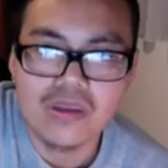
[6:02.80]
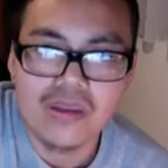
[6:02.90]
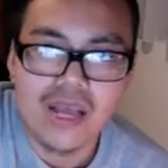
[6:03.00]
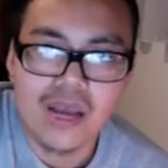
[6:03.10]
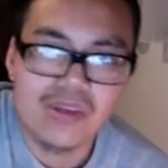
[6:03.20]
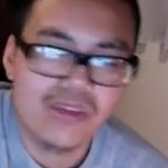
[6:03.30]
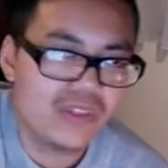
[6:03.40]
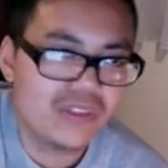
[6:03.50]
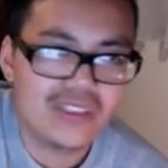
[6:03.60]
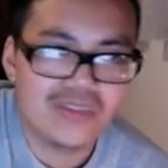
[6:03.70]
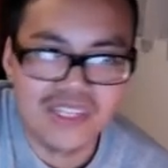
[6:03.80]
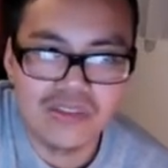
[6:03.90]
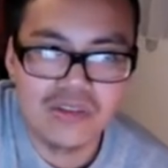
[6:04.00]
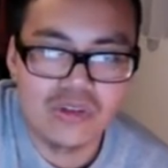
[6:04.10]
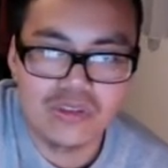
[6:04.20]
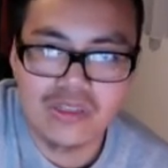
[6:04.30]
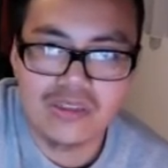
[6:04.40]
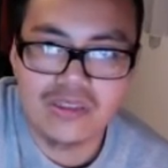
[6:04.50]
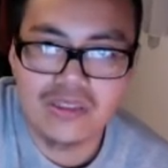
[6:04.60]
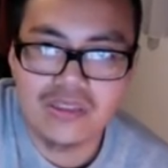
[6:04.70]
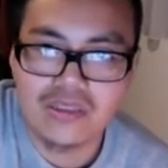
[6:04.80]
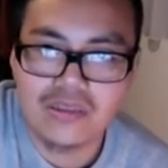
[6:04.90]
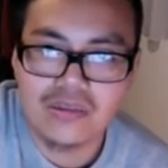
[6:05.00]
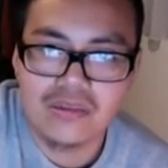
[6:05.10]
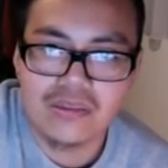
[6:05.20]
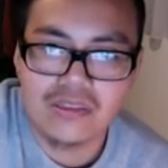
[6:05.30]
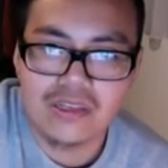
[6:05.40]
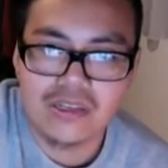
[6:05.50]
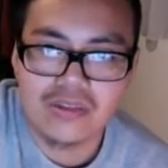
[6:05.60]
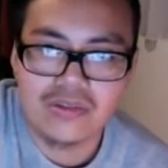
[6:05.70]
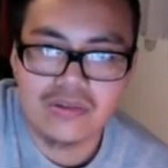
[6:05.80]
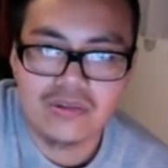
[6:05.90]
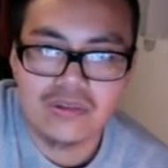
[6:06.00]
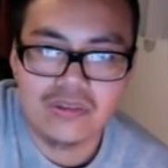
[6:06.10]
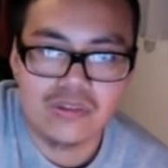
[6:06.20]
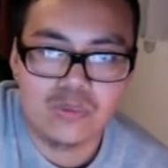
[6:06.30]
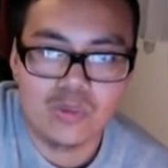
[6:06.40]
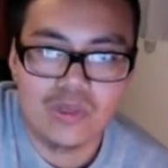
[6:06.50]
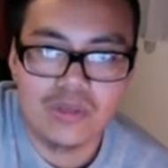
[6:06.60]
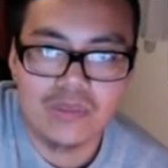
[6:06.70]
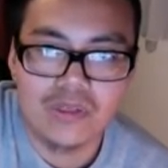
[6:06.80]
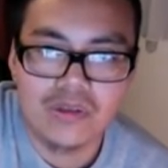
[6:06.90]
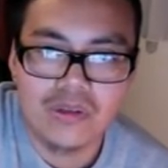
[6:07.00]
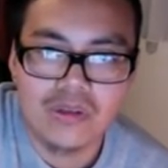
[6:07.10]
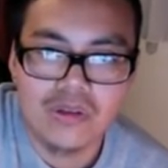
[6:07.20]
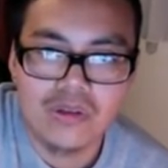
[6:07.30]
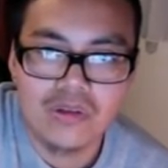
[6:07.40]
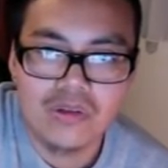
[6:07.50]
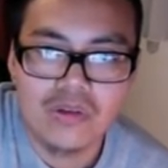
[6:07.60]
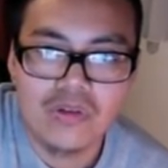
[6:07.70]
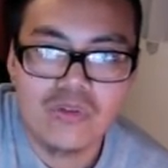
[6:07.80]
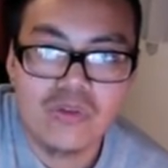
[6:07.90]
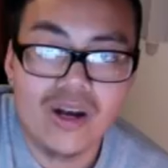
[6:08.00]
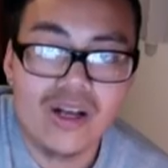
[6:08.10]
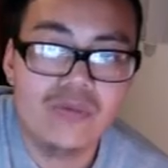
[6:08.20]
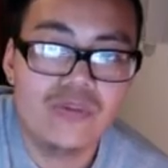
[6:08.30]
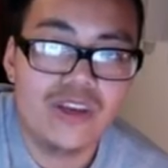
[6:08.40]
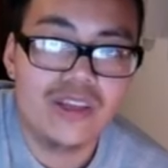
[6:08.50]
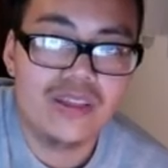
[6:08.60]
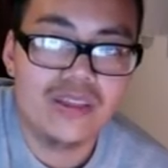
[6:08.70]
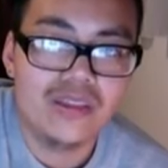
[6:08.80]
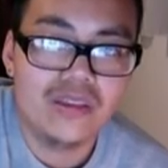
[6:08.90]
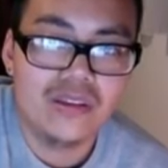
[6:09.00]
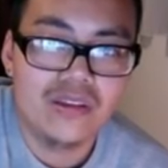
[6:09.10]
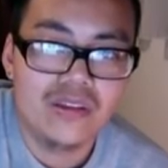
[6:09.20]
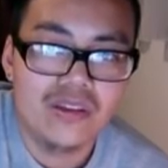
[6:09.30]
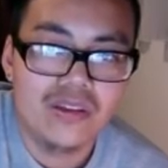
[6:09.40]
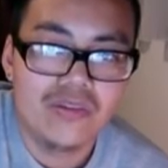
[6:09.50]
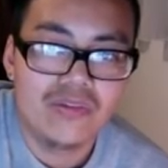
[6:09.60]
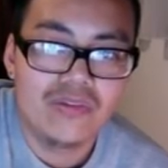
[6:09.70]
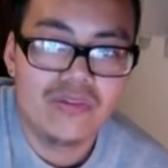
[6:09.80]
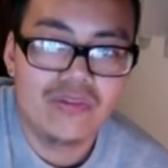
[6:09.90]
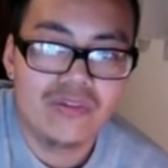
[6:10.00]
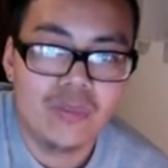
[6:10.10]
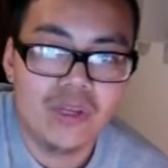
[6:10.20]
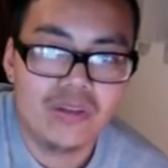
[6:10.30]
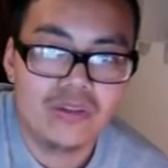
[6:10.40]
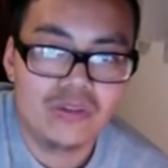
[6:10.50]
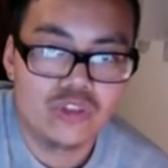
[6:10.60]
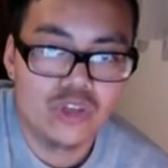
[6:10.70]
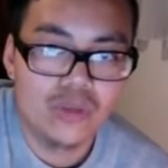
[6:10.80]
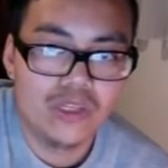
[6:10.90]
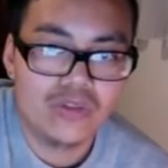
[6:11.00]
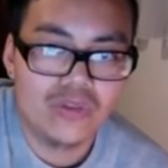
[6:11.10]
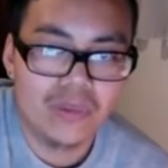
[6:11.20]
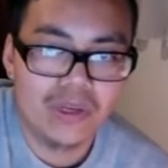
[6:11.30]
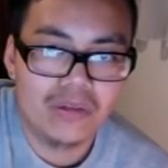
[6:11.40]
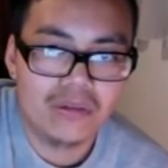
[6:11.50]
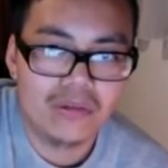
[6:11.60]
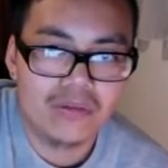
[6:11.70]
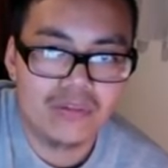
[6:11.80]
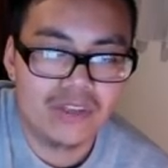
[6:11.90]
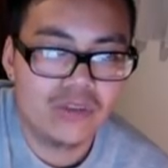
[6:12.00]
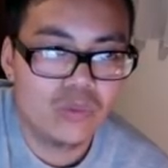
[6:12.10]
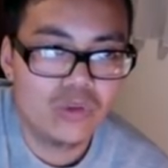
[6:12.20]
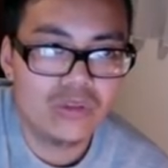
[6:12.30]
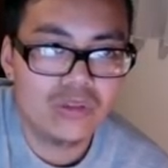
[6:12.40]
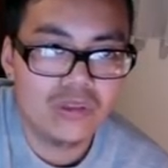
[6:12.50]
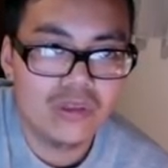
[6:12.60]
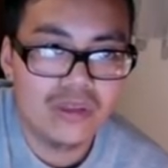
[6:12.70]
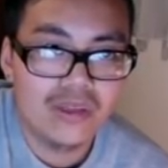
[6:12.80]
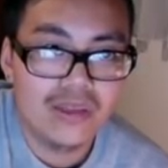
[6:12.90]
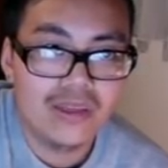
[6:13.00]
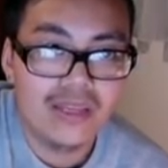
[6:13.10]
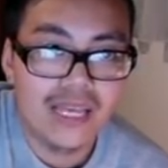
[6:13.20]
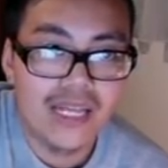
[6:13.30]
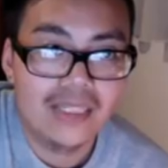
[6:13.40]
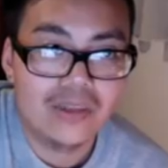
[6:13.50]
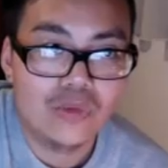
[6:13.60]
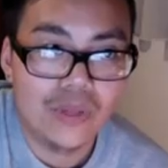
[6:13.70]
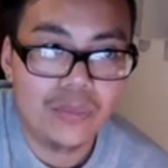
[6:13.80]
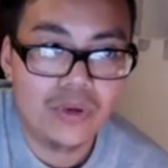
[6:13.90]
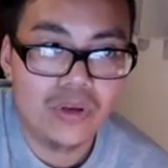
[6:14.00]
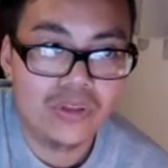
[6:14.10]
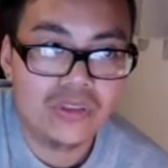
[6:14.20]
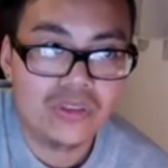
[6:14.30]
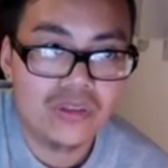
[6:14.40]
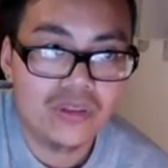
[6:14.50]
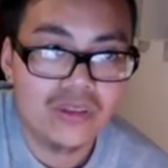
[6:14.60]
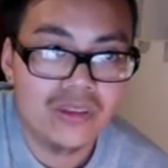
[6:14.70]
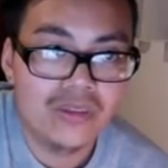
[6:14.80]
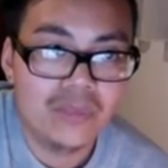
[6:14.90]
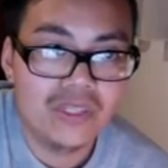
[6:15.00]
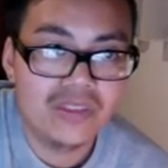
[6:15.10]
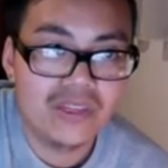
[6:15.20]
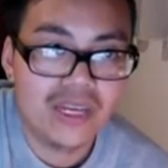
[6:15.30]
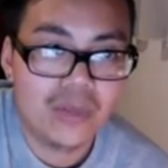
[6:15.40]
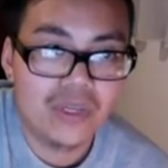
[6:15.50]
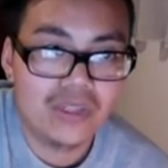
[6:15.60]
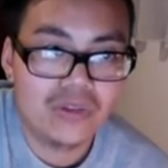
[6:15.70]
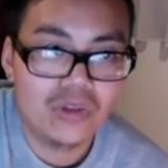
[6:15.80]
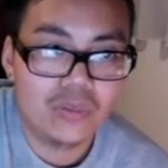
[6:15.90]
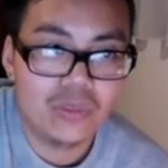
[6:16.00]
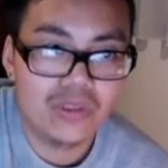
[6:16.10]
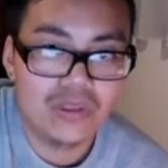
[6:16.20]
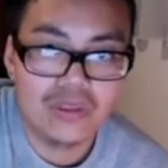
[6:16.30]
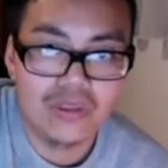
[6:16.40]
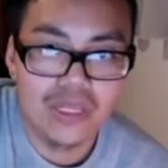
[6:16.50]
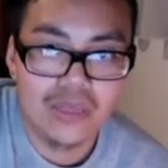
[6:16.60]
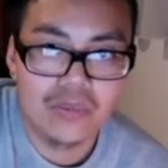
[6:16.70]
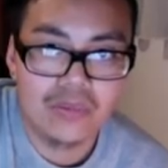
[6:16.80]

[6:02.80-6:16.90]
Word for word: Aber ihr wisst, das Wechseln kostet halt die, Zeit. Das ist das Problem. Vor allem, wenn, wenn man stirbt, also wenn man wechseln muss, erhält der Raid-Boss ein bisschen KP zurück, ein bisschen Leben.